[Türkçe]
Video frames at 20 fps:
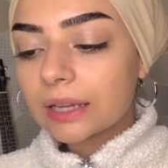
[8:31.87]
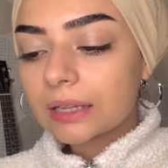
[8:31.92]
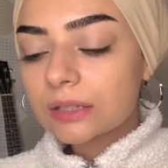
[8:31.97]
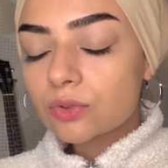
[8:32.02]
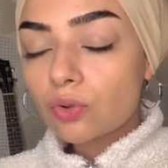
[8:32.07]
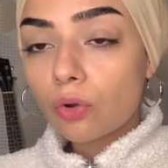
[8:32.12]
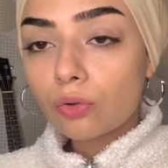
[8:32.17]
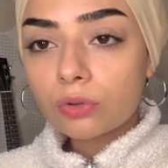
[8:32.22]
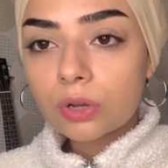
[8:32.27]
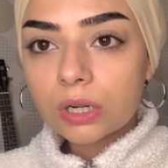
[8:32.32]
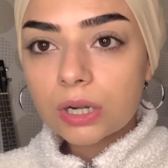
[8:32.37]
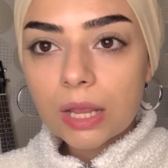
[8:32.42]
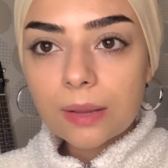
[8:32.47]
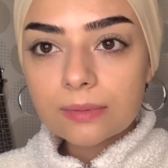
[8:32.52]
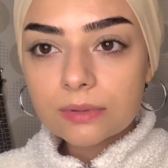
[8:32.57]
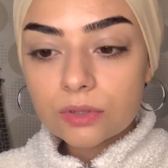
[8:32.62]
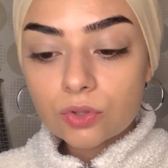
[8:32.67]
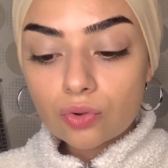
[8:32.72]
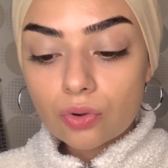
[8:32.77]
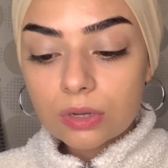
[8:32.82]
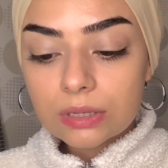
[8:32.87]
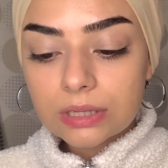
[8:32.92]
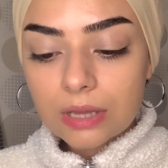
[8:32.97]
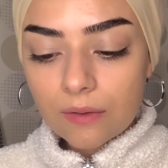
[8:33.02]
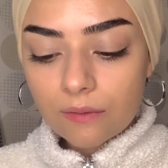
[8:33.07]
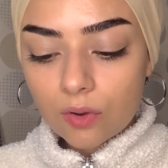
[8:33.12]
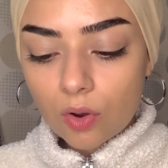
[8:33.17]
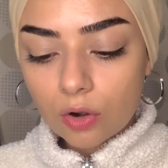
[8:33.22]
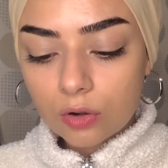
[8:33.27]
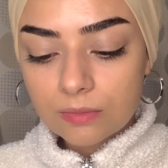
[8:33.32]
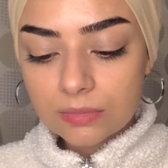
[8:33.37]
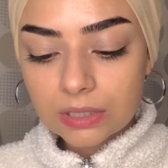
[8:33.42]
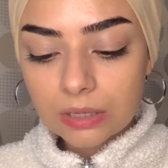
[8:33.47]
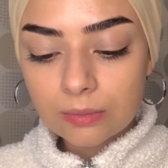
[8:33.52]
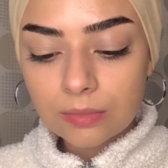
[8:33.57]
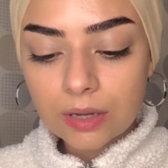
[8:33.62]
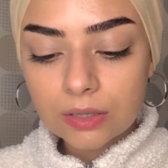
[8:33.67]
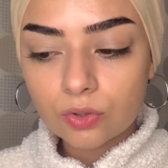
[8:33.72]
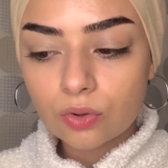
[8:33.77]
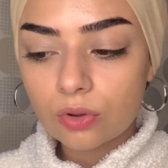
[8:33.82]
E, tonların hepsini çok seviyorum. Size
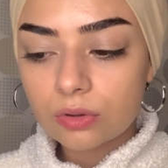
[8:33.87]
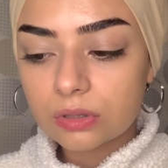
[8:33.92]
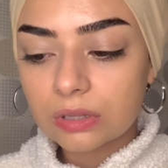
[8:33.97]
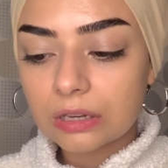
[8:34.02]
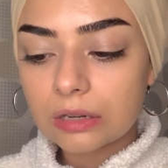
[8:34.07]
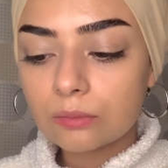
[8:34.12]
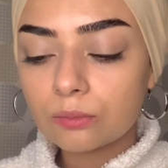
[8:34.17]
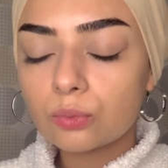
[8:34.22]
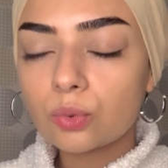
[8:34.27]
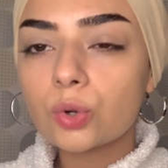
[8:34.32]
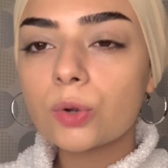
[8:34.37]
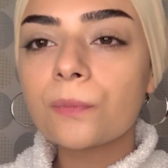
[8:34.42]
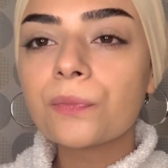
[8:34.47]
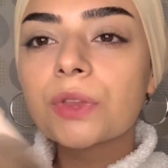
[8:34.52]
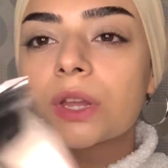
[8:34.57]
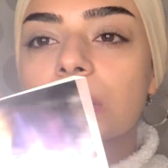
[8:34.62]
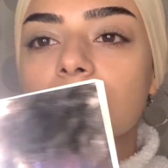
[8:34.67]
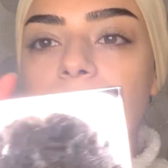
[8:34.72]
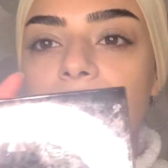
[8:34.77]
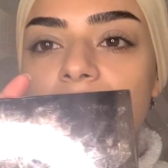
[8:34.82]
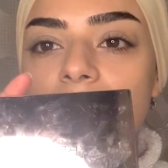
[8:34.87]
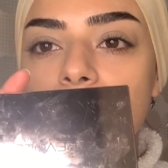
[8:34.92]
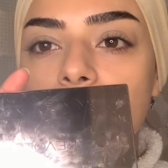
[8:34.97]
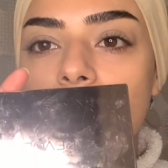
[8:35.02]
biraz göstereyim. Bu dışı